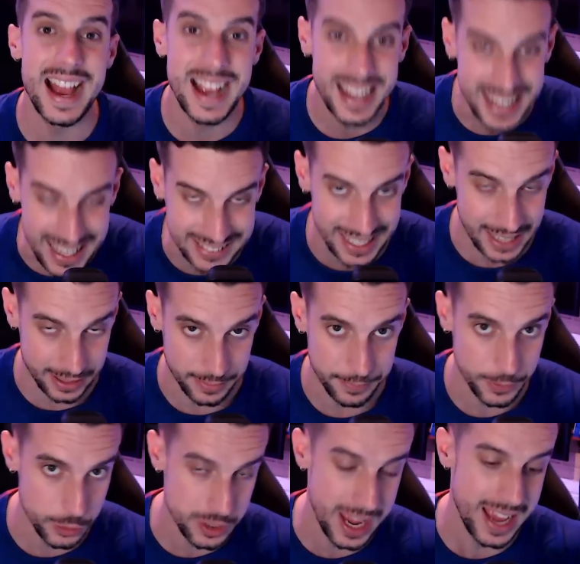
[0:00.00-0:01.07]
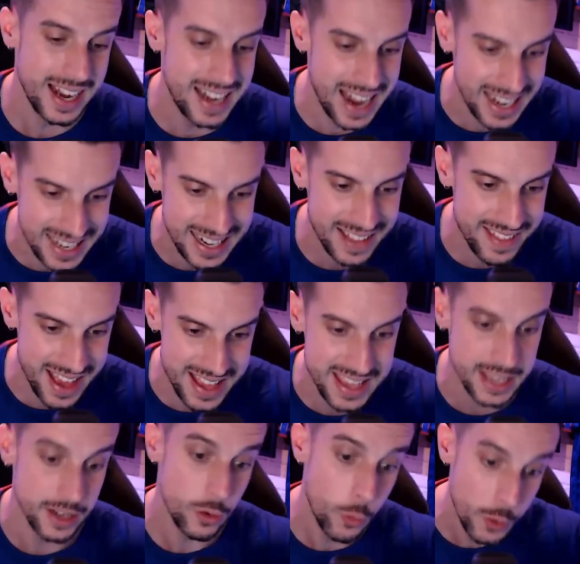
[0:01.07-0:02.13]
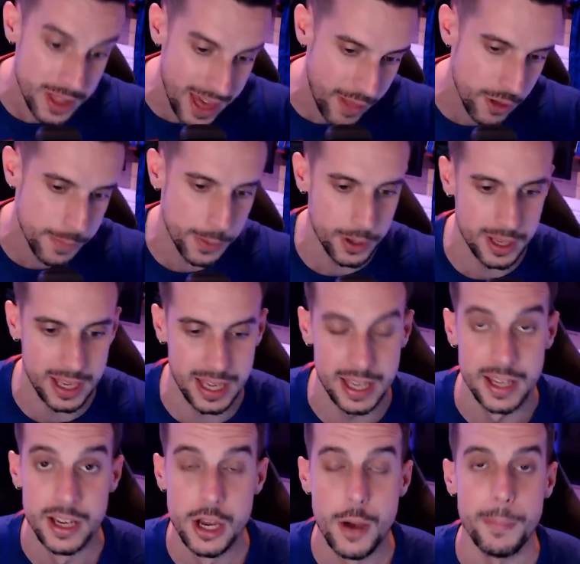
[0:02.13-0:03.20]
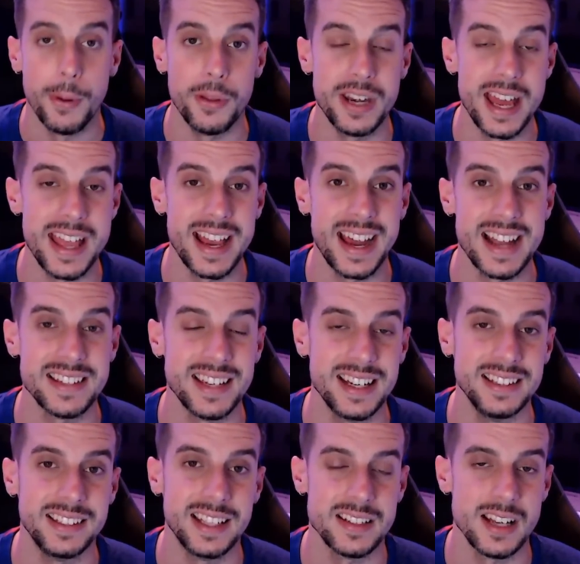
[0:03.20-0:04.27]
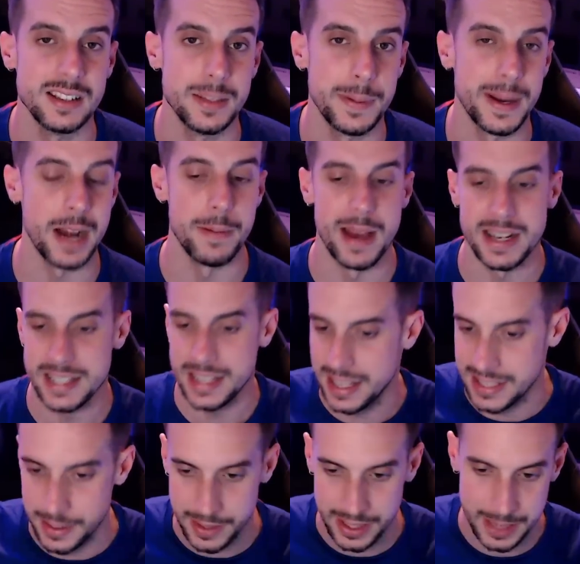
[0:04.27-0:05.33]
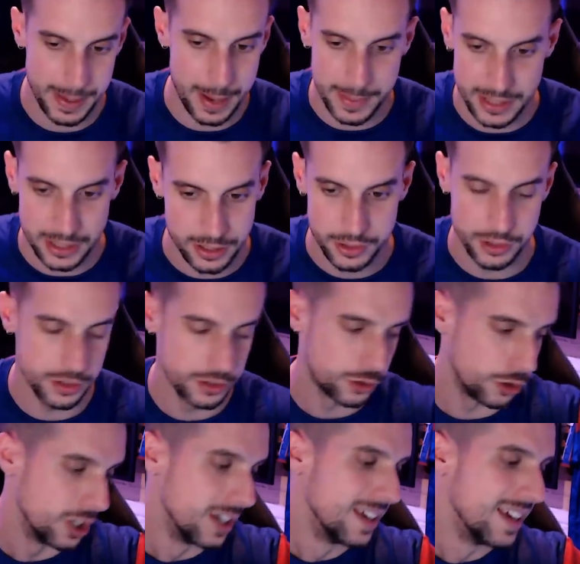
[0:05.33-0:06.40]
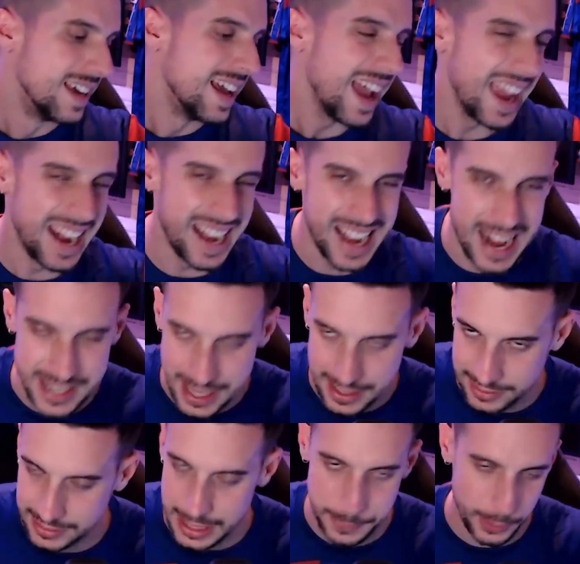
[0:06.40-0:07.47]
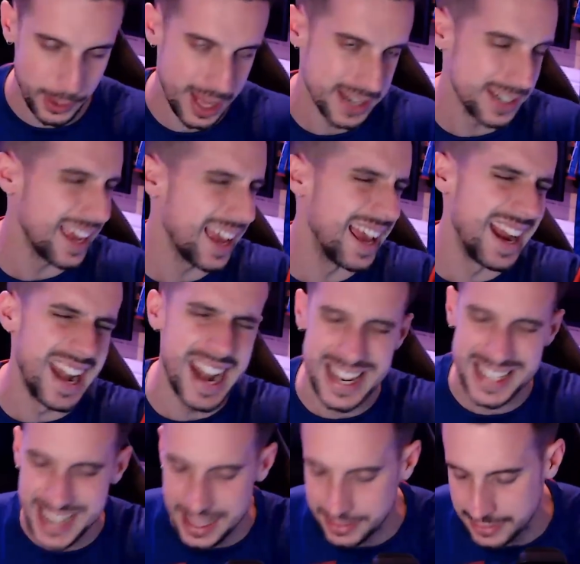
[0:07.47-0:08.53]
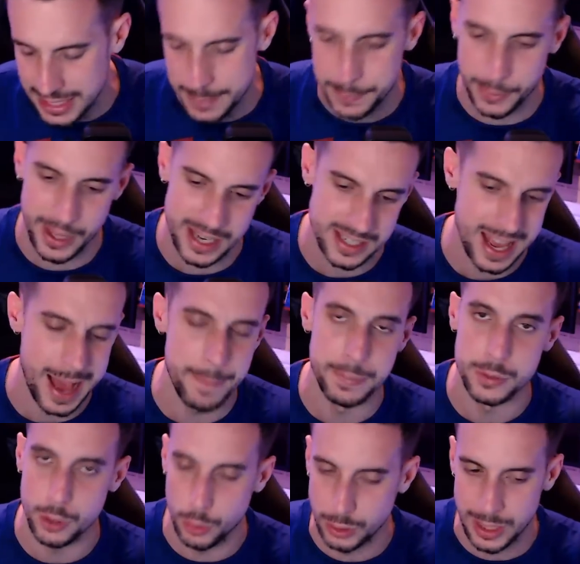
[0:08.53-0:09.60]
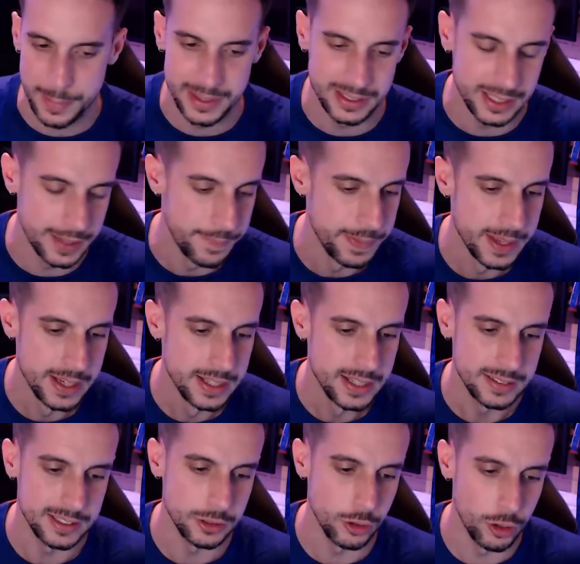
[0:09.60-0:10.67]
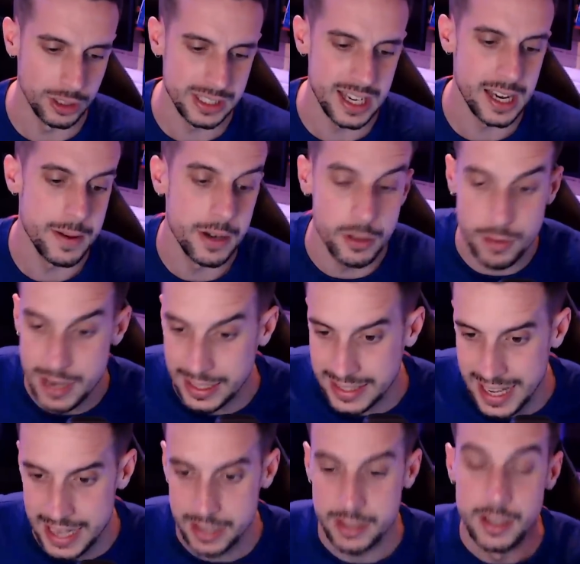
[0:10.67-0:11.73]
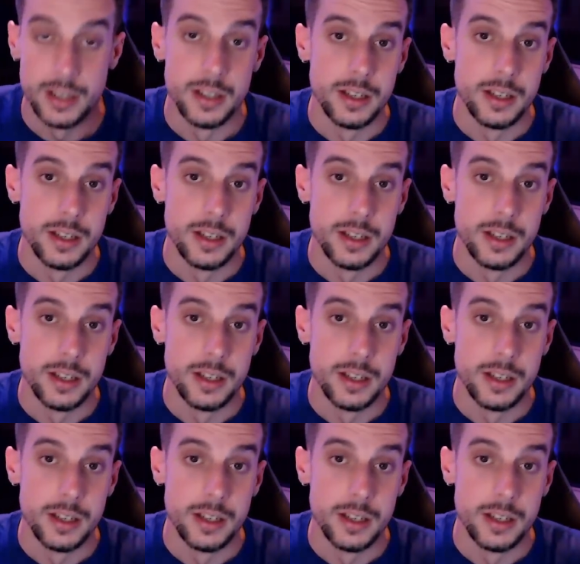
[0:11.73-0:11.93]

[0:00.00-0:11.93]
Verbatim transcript: Qatar, o sea, en la liga de allí. Cuidado porque podría llegar a ser interesante para el Barça, ya sabéis que para mí no, yo estoy en las antípodas, en las antípodas absolutamente de todo lo que tenga que ver con Qatar.